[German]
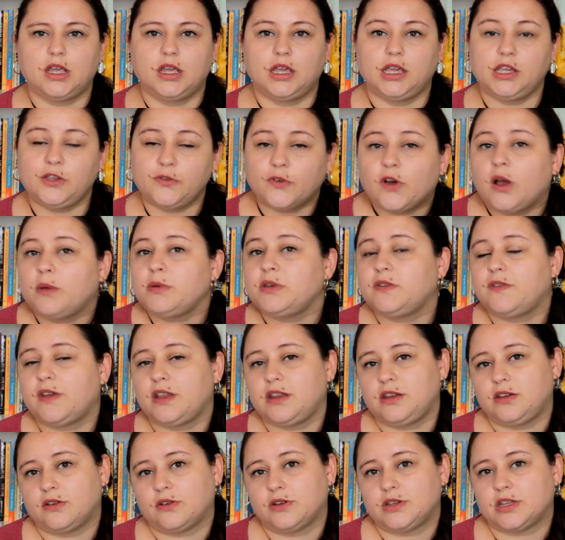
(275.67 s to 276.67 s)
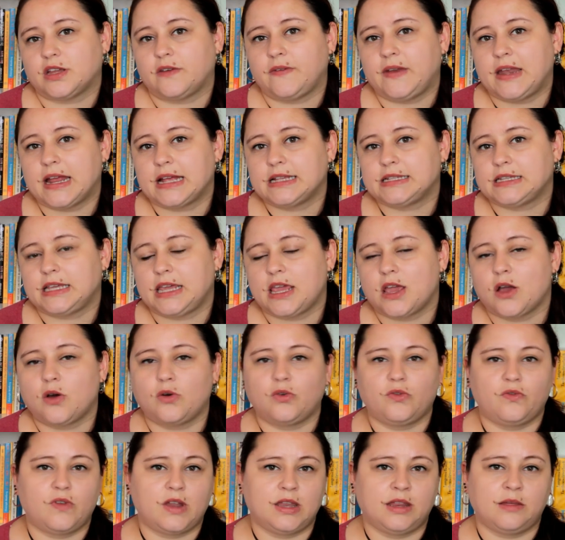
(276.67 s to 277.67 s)
ich freue mich, wenn ich euch da wiedersehe
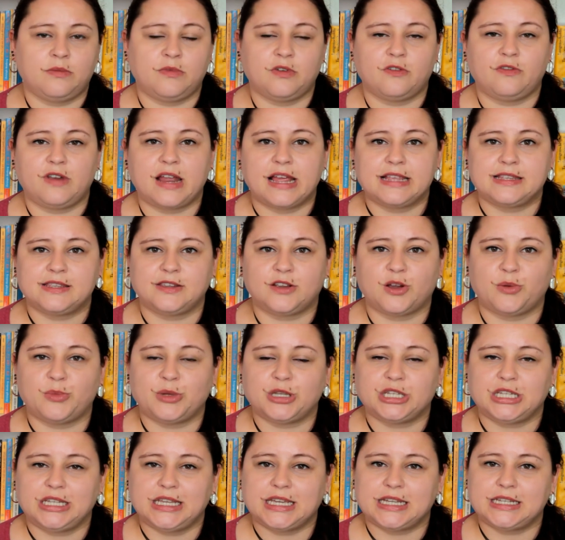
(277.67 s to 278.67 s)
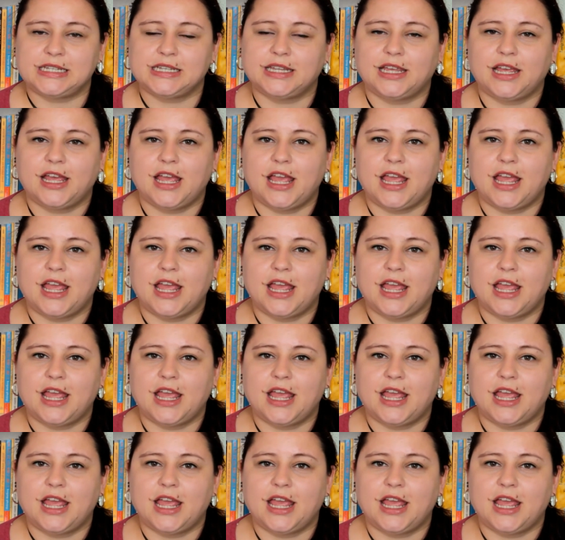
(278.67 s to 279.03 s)
und wenn ihr mir fleißig kommentiert.